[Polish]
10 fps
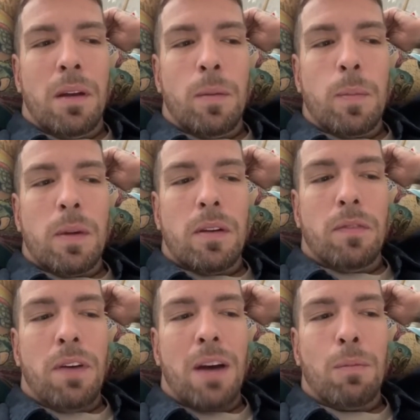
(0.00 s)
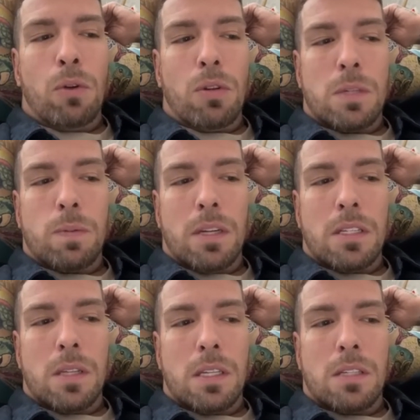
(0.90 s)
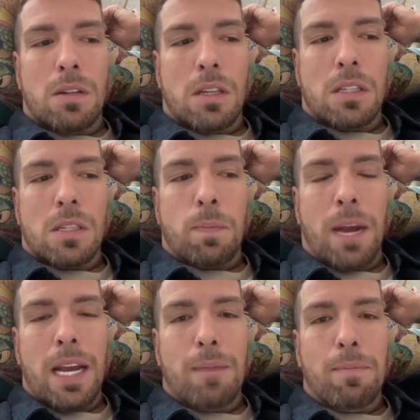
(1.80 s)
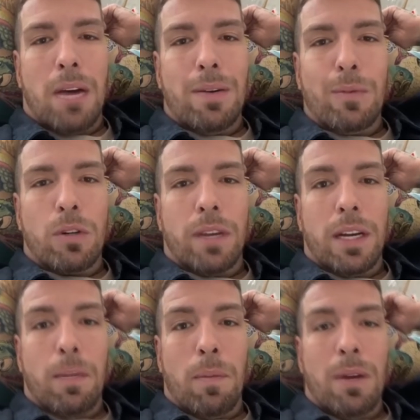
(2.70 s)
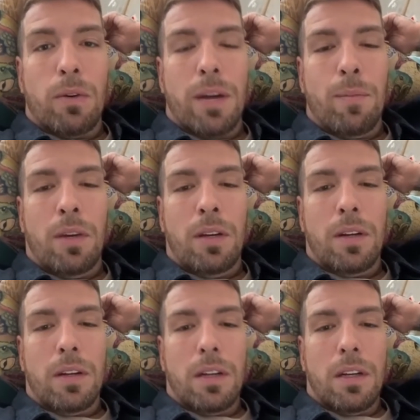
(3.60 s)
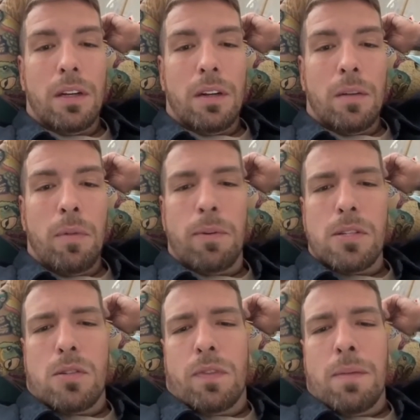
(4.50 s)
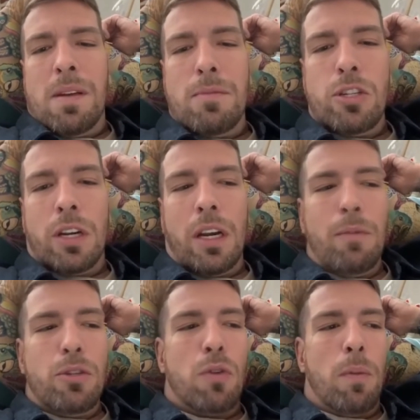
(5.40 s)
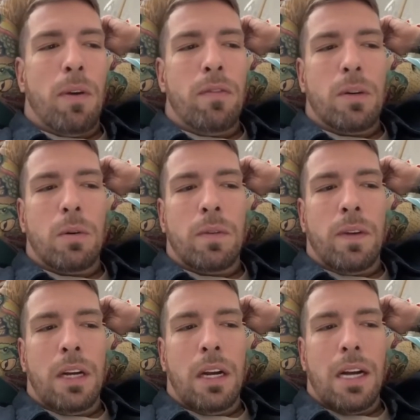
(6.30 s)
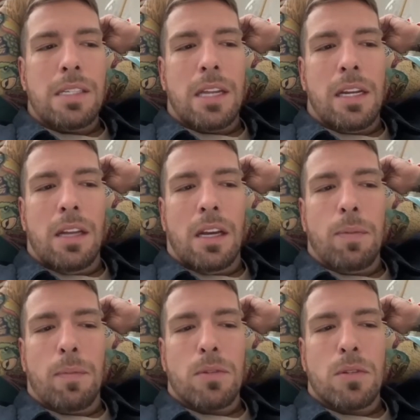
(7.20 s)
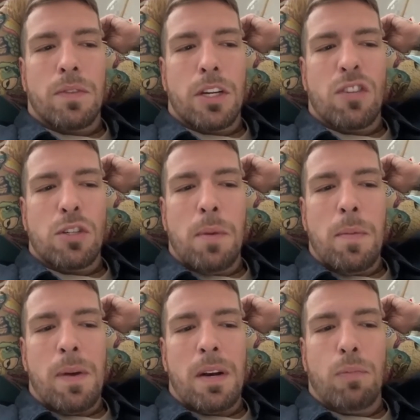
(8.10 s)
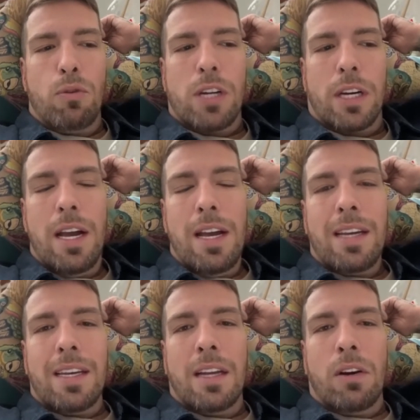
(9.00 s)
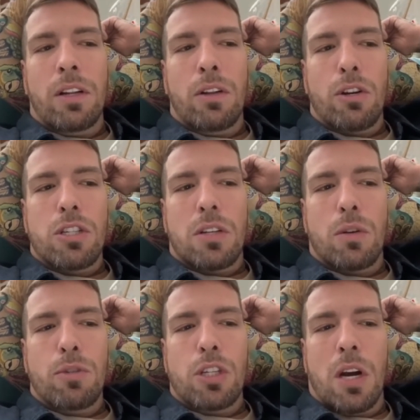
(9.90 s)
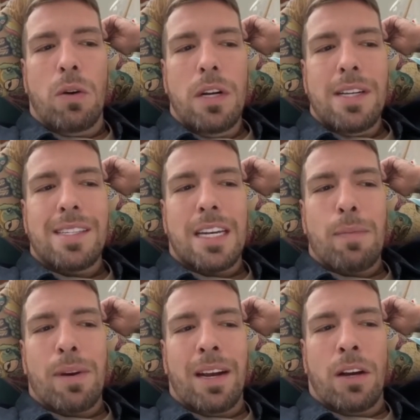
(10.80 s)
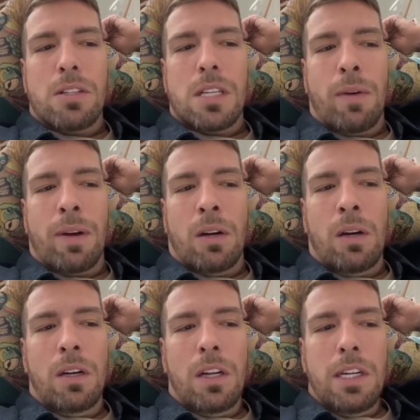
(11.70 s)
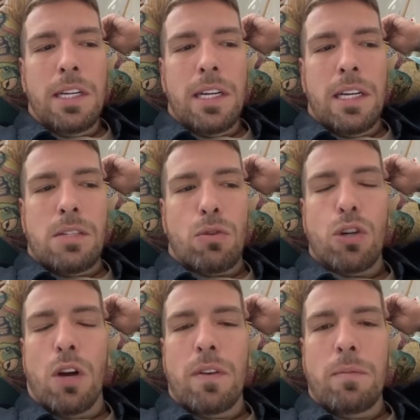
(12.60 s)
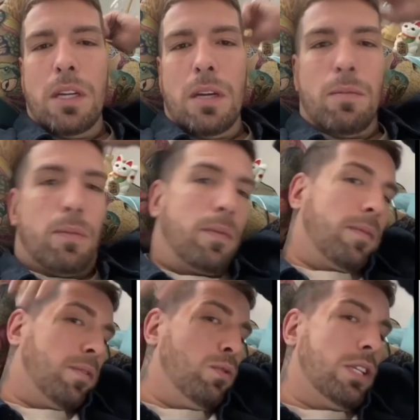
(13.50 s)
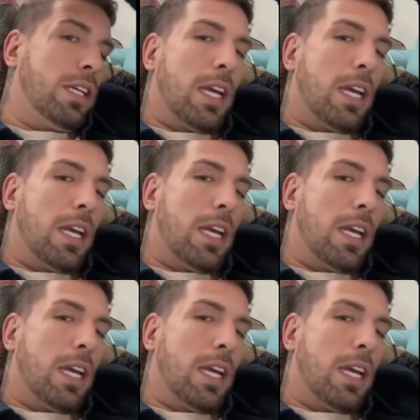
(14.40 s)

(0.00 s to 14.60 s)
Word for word: farbą, do, z, z, z, sprayem białym kurwa je pomalujemy po prostu wiebiemy się jakiemuś chłopowi, kurwa, na haciendę i po prostu, wiesz, weźmiemy parę puszek. Jednego jednorożca to bym chciał srebrnego całego e, z różowym tym, kucykiem.